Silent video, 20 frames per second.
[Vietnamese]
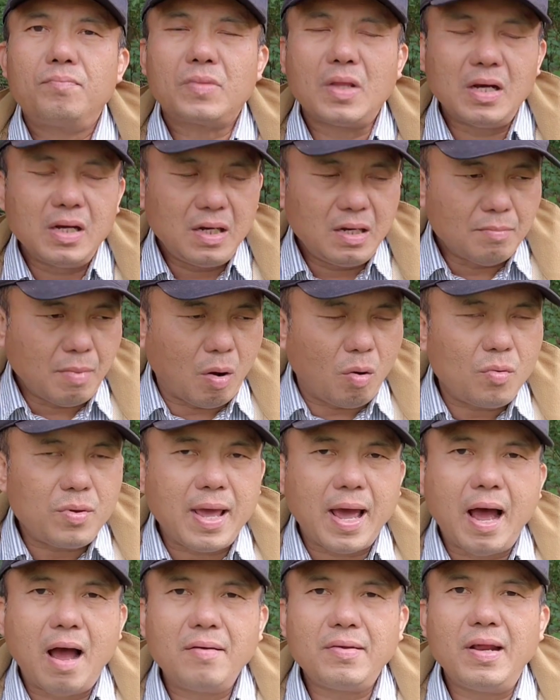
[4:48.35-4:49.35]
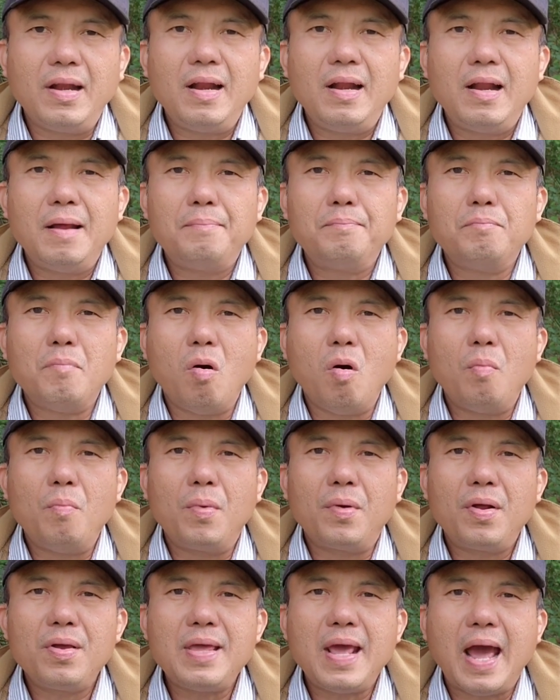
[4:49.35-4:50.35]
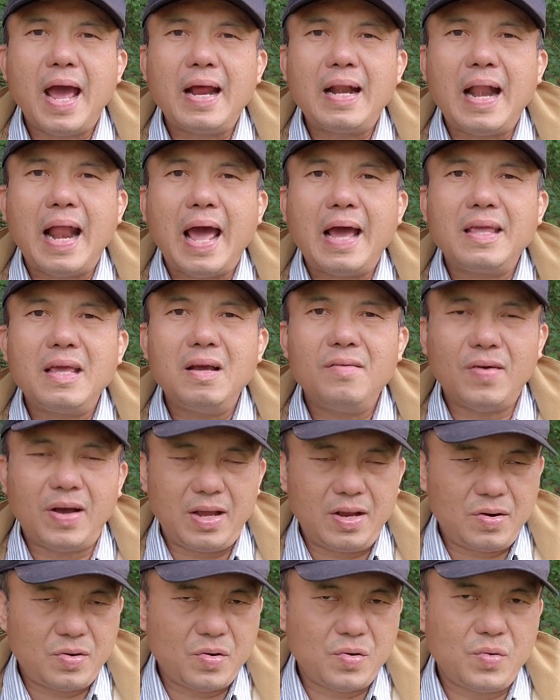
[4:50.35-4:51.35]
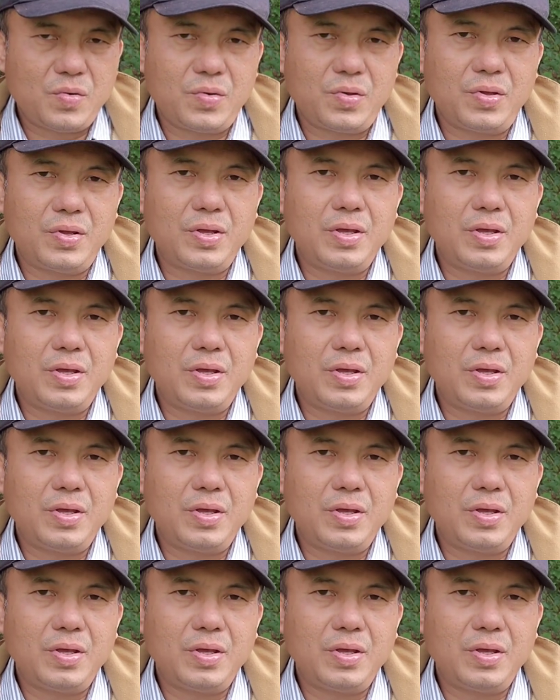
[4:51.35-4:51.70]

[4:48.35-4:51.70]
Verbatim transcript: từ mẫu giáo cho lên lớp 1 mà nó gian nan như vậy rồi